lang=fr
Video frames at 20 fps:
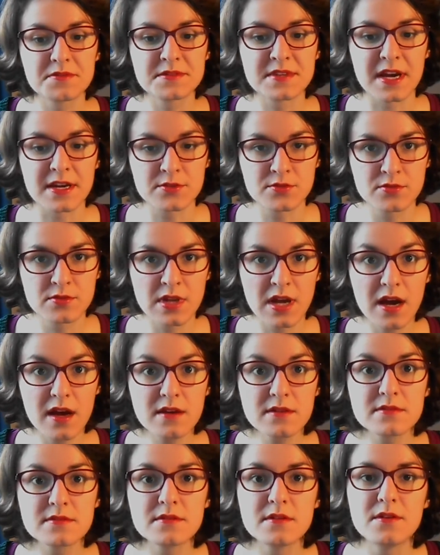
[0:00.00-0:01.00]

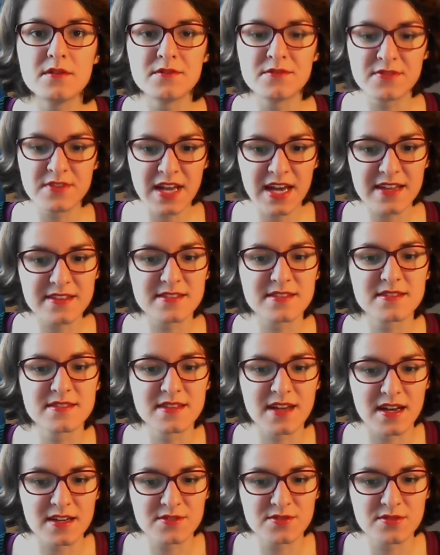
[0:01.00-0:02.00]
Dracula, Vlad
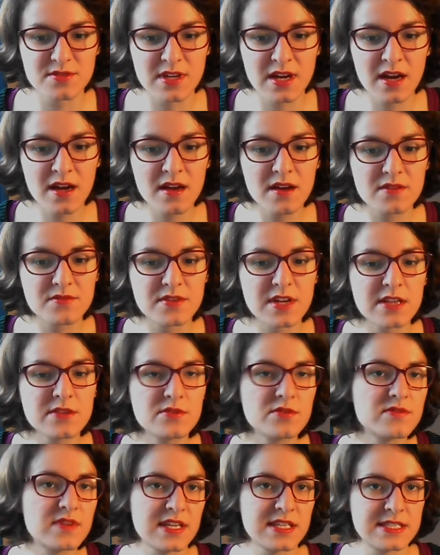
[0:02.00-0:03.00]
Dracula, Vlad
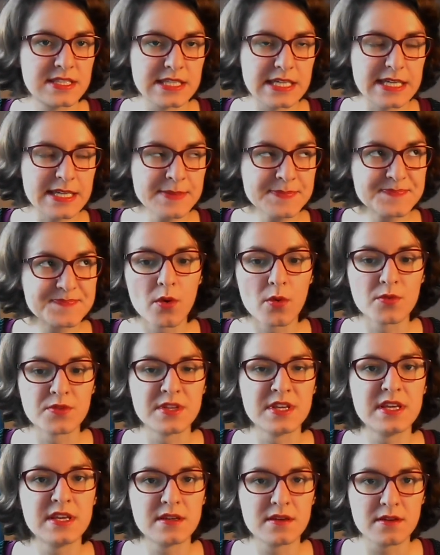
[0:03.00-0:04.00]
de Valkyrie, on
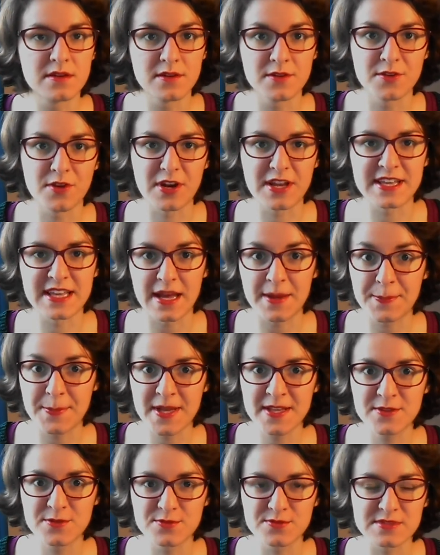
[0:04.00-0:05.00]
est euh, dans les
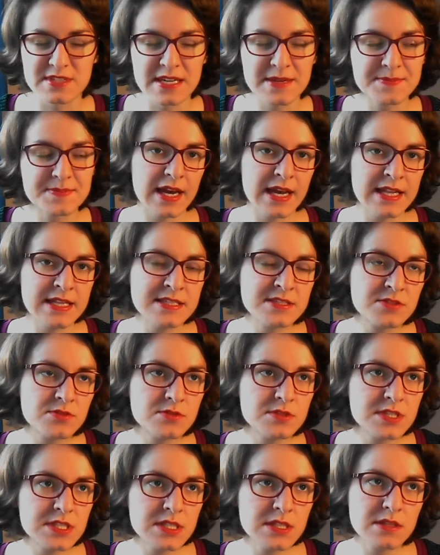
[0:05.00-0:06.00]
Carpathes, tout ça. Elle
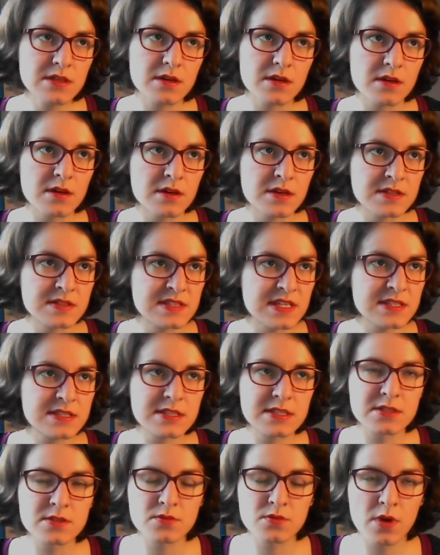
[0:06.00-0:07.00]
étudie euh,
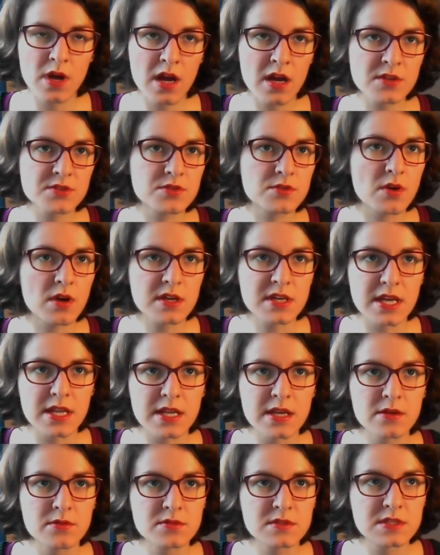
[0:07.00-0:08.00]
cette histoire, je crois
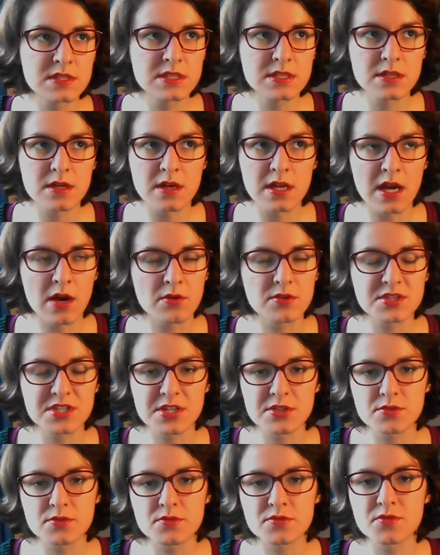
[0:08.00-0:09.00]
qu'elle est aussi à la
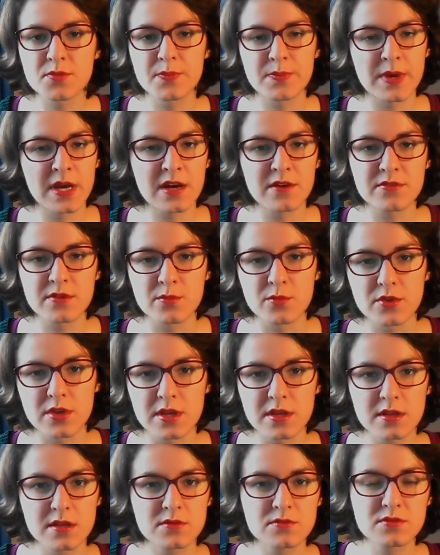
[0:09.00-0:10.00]
recherche de son père, enfin bon, il y
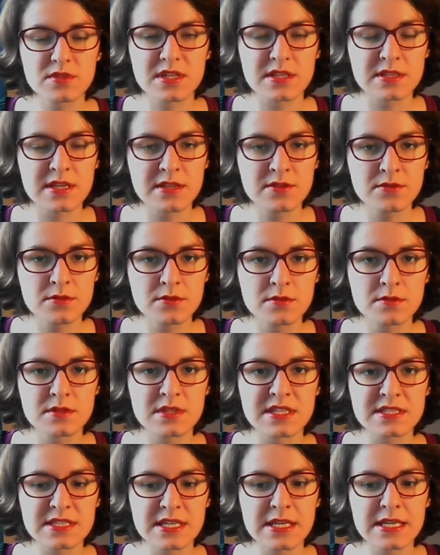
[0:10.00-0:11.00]
a tout un tas
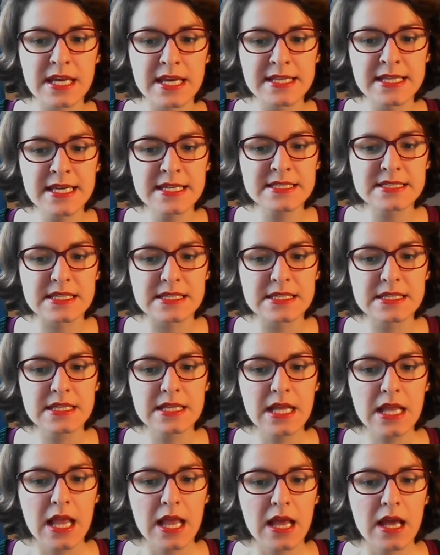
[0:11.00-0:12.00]
d'intrigues annexes.
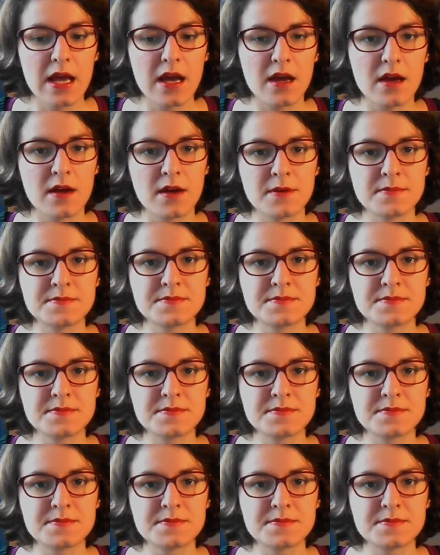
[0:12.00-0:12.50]
Euh,